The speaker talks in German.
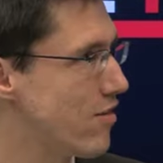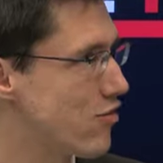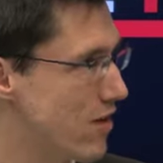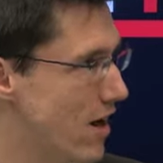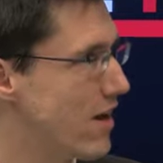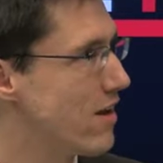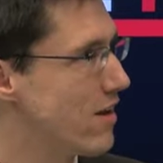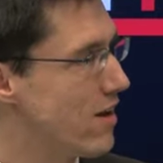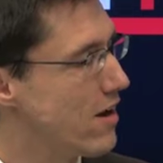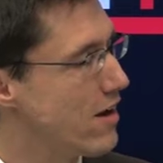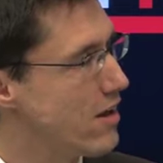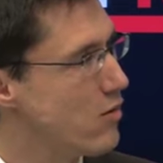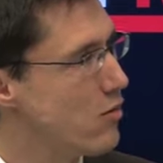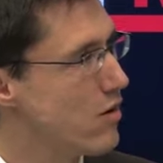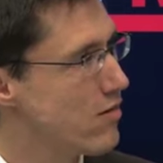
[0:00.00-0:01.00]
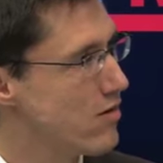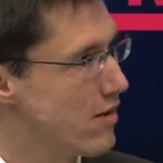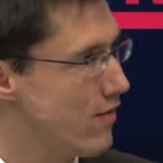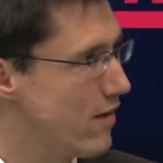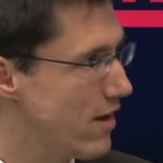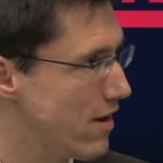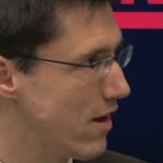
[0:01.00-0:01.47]
des steigenden Energiehungers
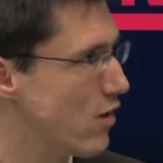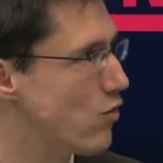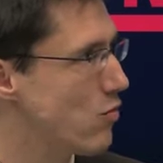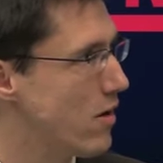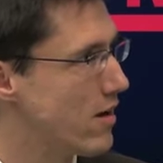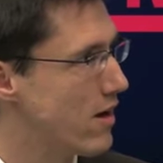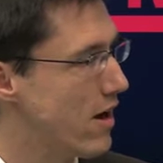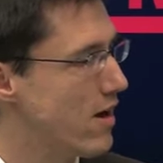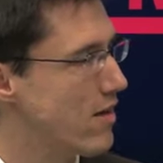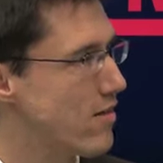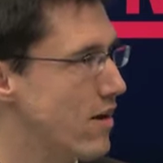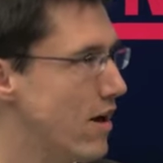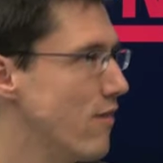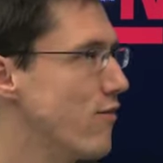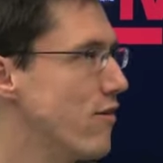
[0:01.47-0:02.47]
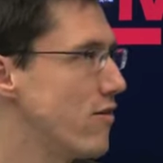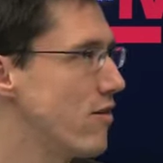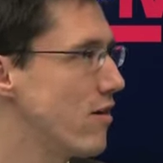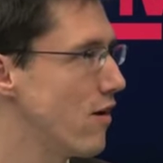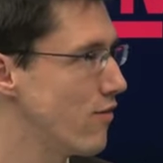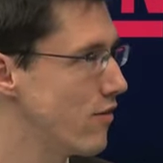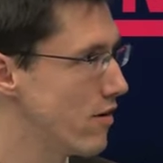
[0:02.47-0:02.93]
der Welt, der nun mal da ist,
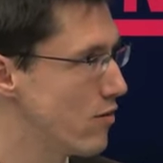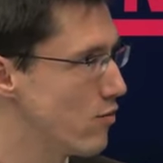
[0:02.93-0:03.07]
langfristig auf die